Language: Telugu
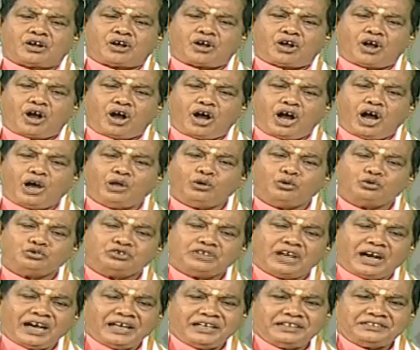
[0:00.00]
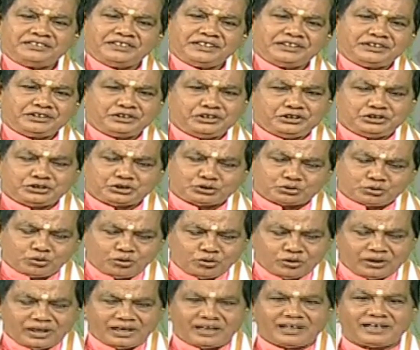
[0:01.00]
కాలు జారితే
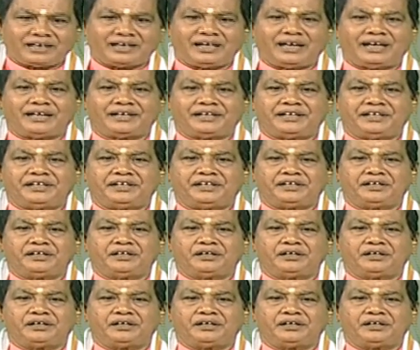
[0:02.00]
తీసుకోగలం కానీ